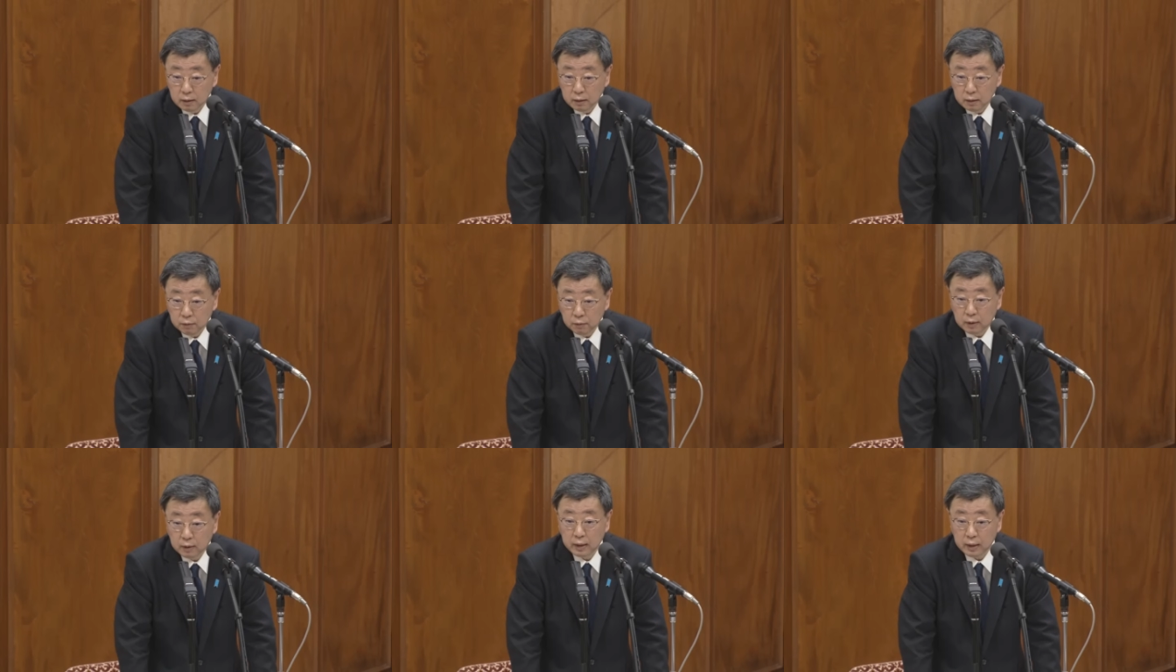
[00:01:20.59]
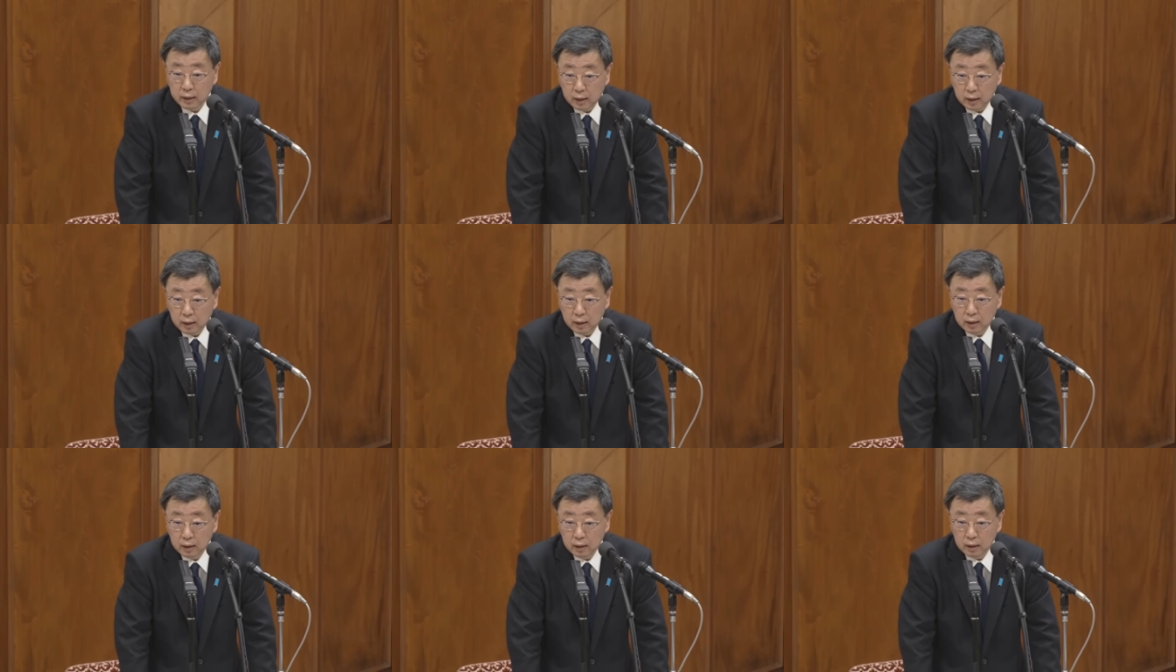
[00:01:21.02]
度か
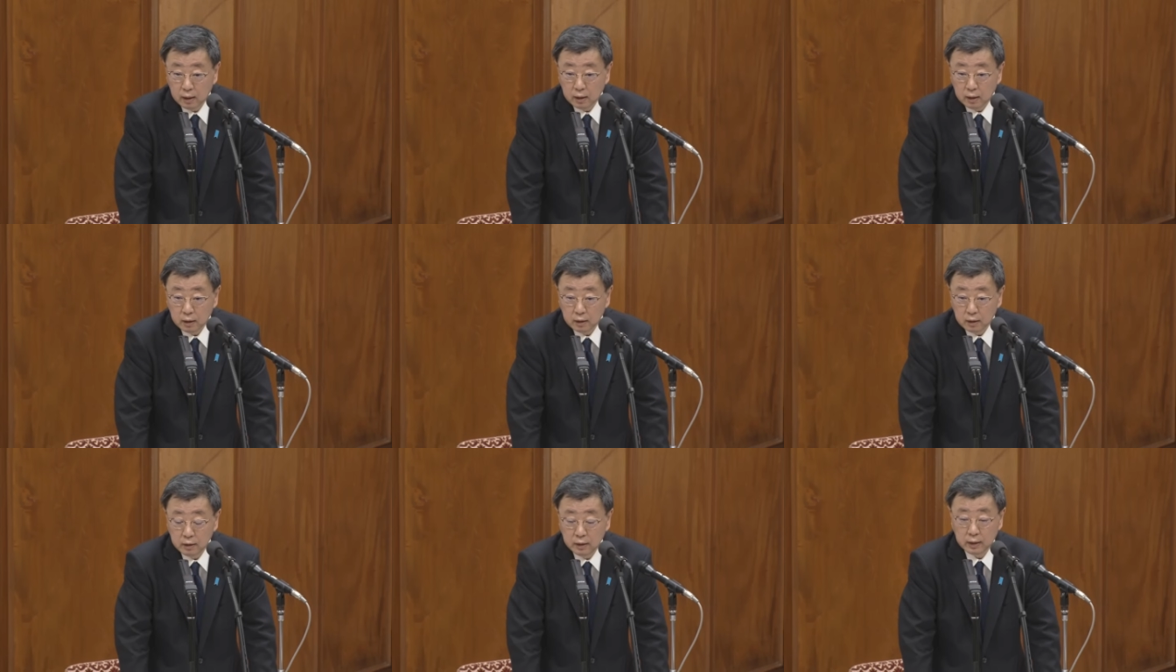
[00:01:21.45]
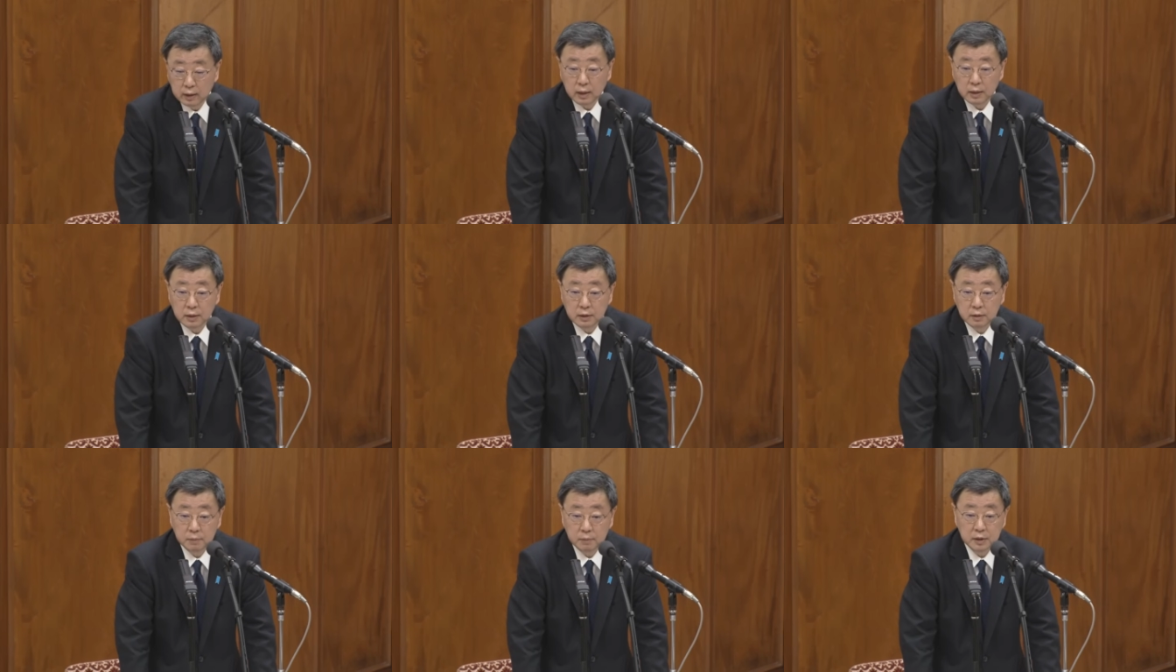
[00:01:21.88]
らに
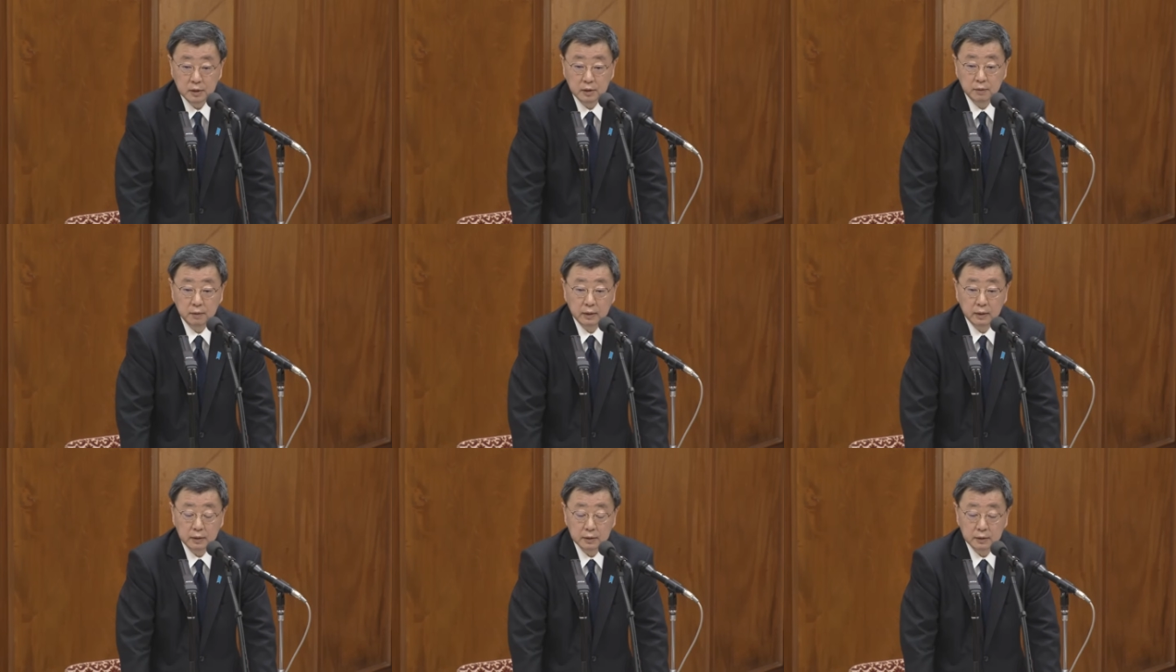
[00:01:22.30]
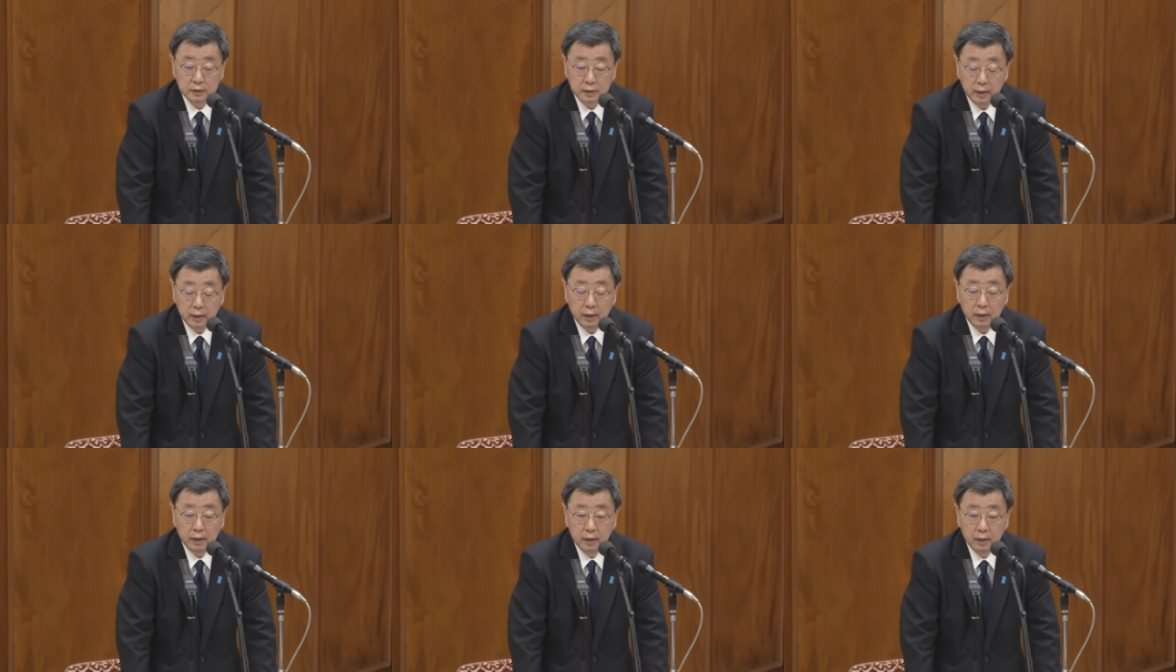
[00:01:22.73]
関しましてはです
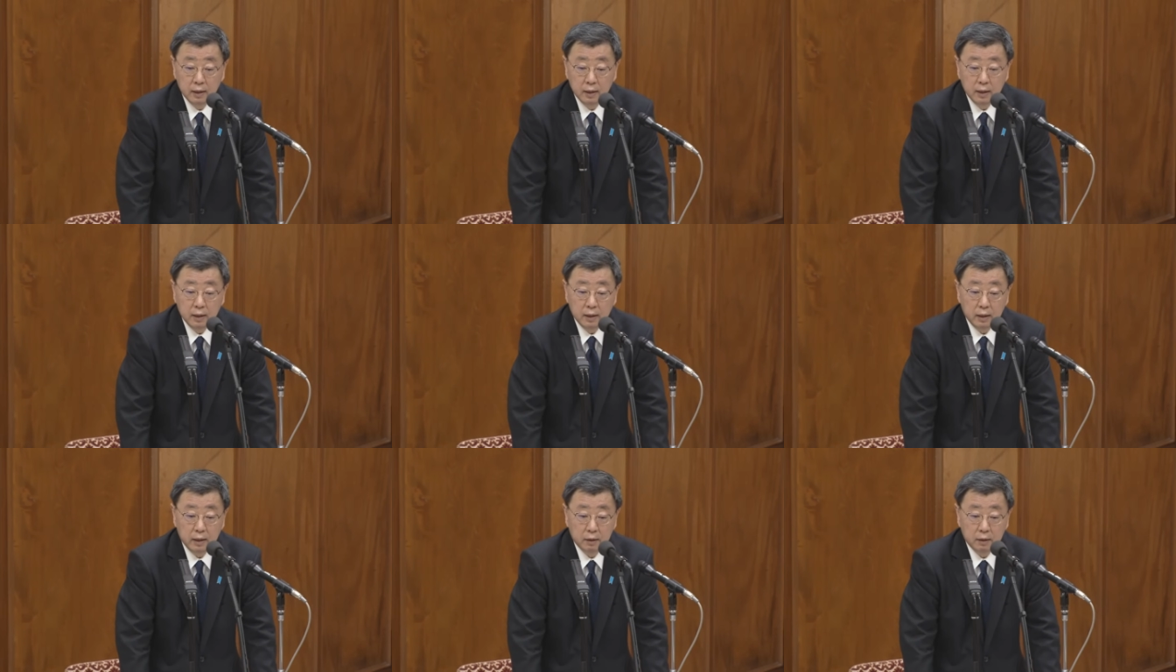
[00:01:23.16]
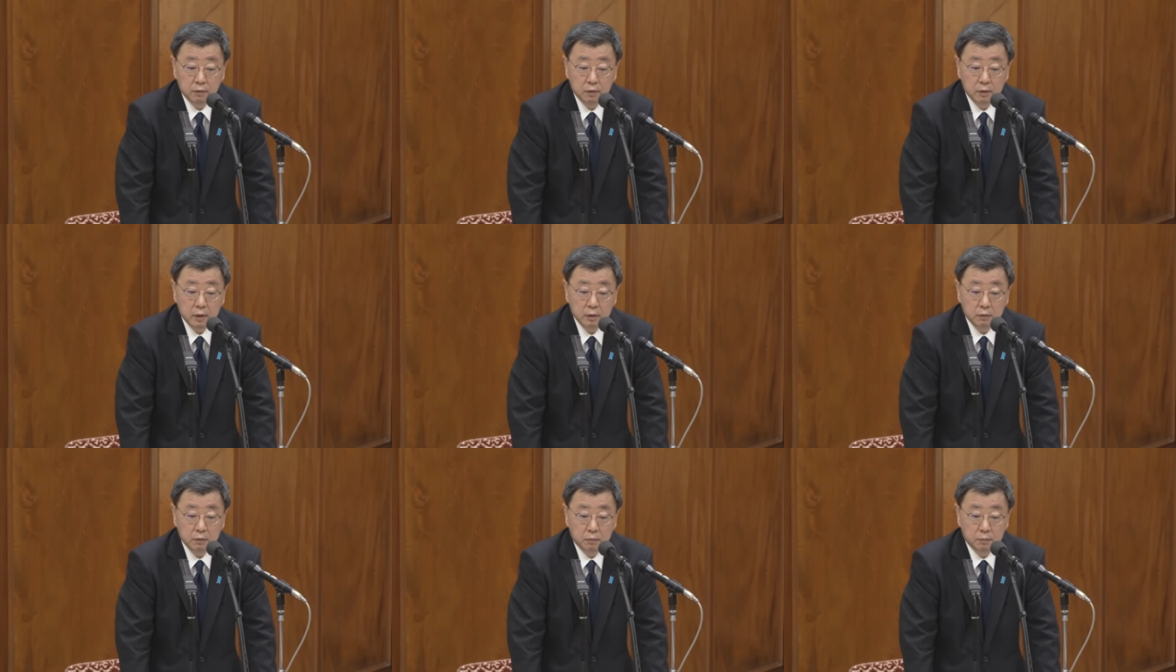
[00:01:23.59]
ね、これ
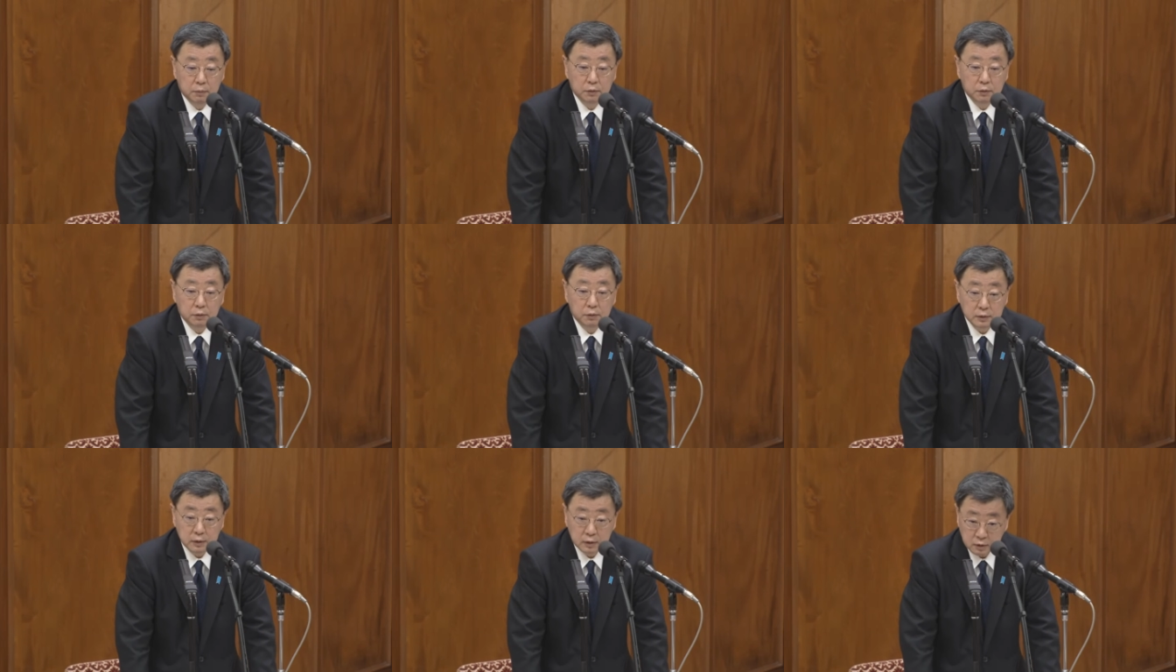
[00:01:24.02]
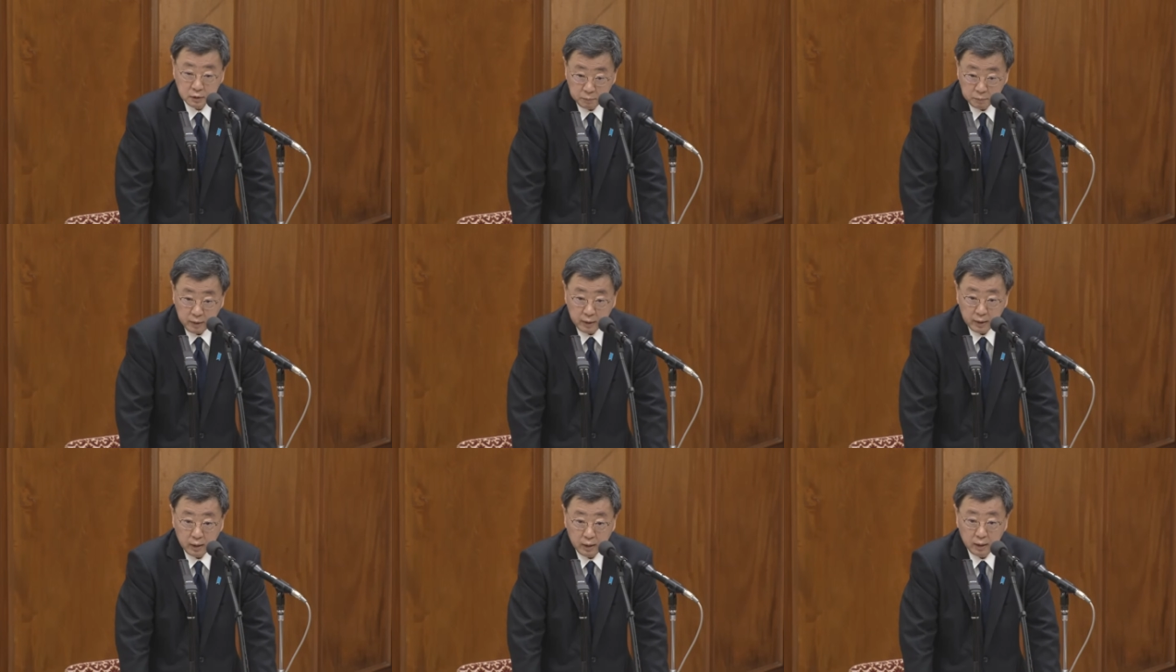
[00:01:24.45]
はあの冒頭説
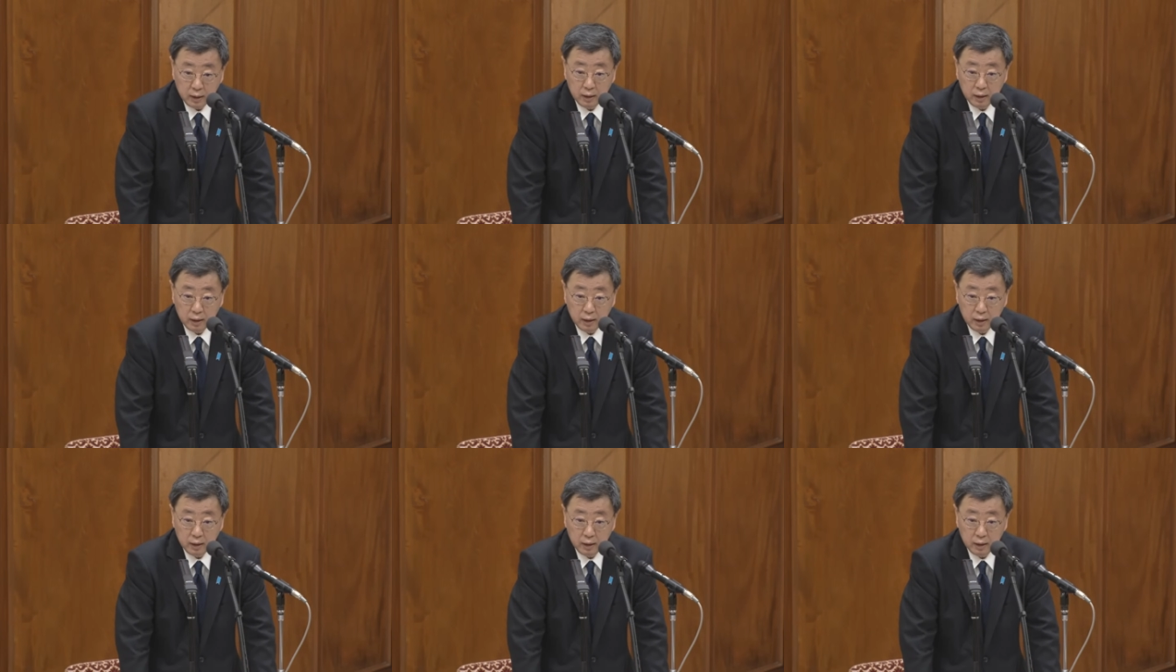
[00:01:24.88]
明、